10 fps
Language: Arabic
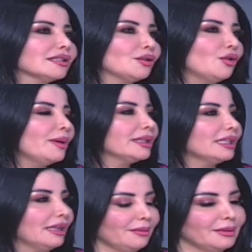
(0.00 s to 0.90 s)
الصعوبات
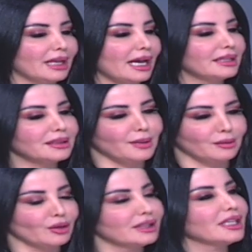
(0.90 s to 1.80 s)
هلا من ناحيه طبعا
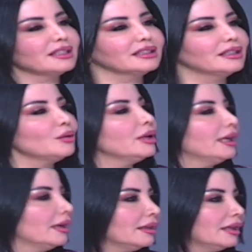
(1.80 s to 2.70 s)
مؤسسات الدوله
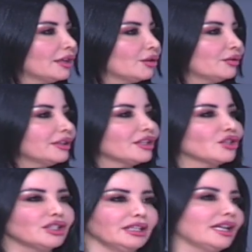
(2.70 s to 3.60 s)
لا لانه في
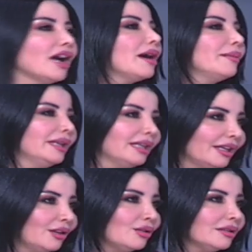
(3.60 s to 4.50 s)
تشجيع كامل
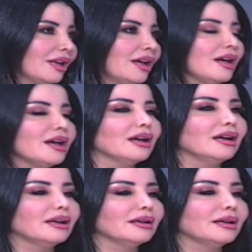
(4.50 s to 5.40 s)
لهم
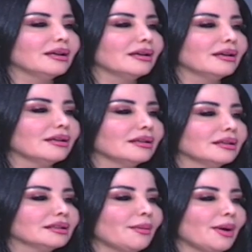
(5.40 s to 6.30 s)

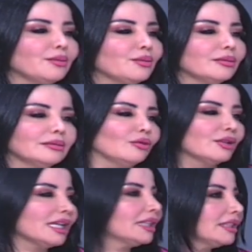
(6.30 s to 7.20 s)
آه، طبعا
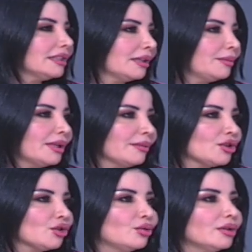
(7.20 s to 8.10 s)
وزاره التربيه
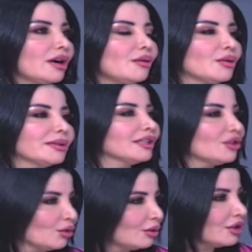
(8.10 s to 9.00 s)
مشكوره ووزاره
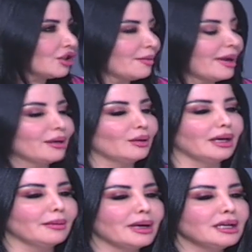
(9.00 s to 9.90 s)
الشؤون الاجتماعيه
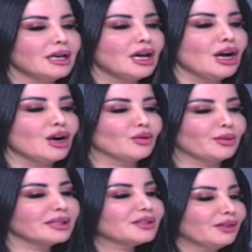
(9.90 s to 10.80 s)
والعمل
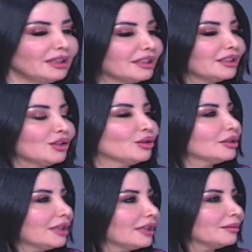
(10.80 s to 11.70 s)
وبخص فعلا
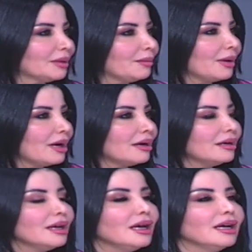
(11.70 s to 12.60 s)
الدكتور دارن طباع
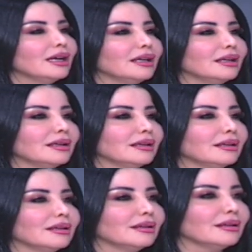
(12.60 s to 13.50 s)

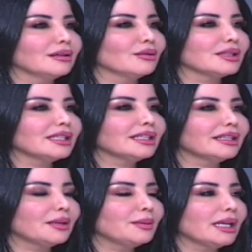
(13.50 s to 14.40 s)
آه، وزير
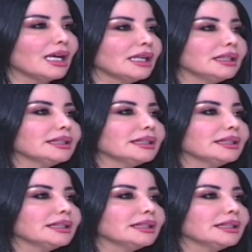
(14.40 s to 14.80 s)
التربية كان